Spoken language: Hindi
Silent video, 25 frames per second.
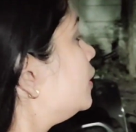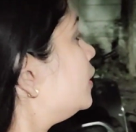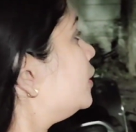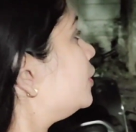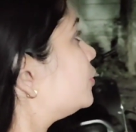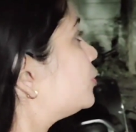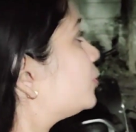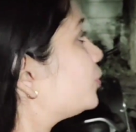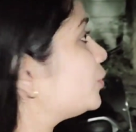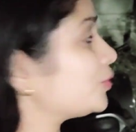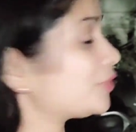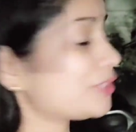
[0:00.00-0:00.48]

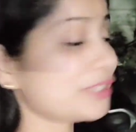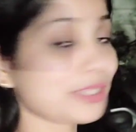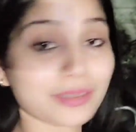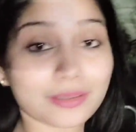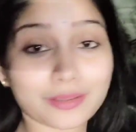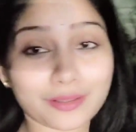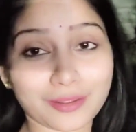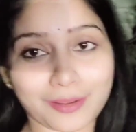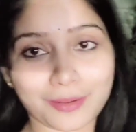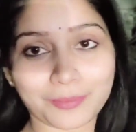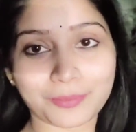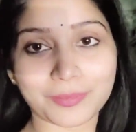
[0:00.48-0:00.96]
तो
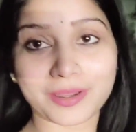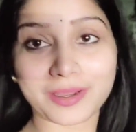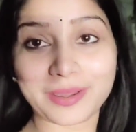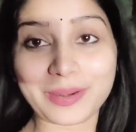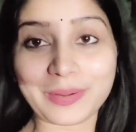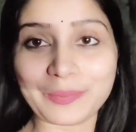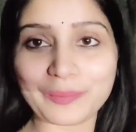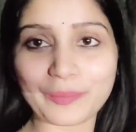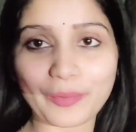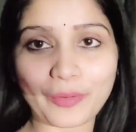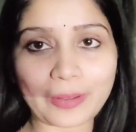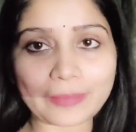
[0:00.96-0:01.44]
चलते हैं हम
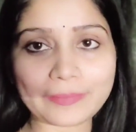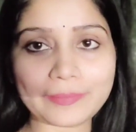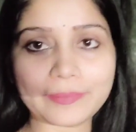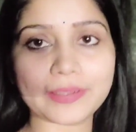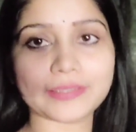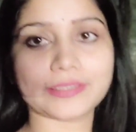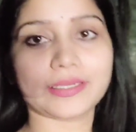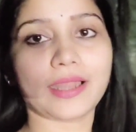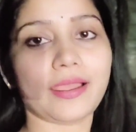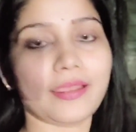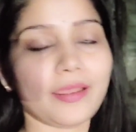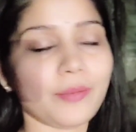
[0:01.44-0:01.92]
घर बहुत
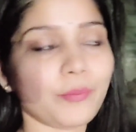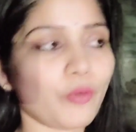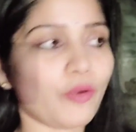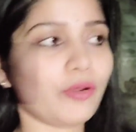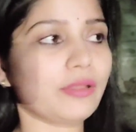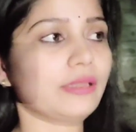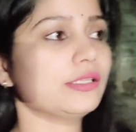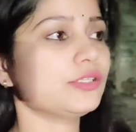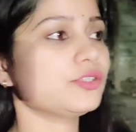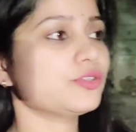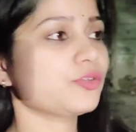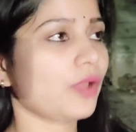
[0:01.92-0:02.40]
मज़ा आया
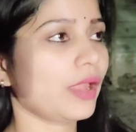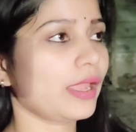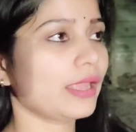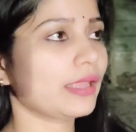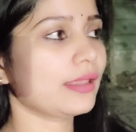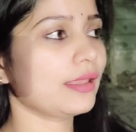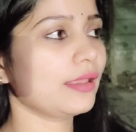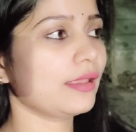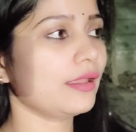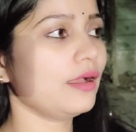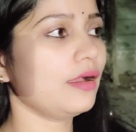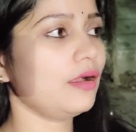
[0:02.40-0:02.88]
बहुत इन्जॉय
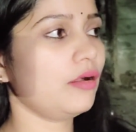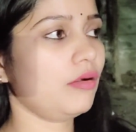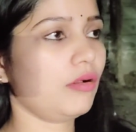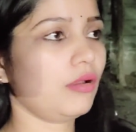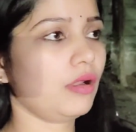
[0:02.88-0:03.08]
किया